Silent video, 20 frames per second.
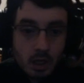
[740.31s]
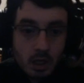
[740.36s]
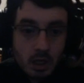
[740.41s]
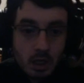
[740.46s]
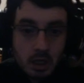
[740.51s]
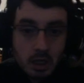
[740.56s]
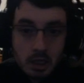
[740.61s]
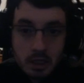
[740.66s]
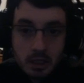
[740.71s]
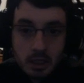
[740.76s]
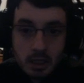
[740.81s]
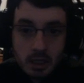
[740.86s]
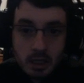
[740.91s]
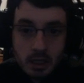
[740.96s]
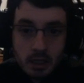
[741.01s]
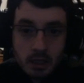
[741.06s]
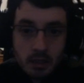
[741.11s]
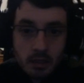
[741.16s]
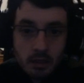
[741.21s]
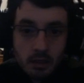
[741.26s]
Y ya está,
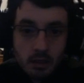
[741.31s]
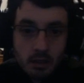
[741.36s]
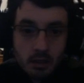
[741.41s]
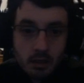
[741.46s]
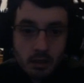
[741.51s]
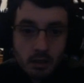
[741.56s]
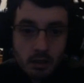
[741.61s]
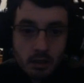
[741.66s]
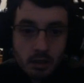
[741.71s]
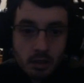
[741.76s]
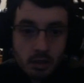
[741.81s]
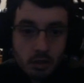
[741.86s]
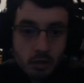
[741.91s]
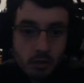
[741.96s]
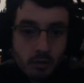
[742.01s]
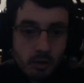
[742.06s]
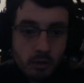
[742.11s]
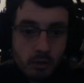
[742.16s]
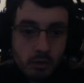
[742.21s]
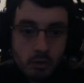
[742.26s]
si os
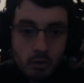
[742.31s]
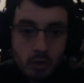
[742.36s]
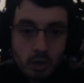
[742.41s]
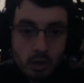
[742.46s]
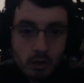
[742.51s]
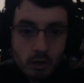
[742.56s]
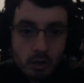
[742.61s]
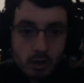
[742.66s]
sobra algún hueco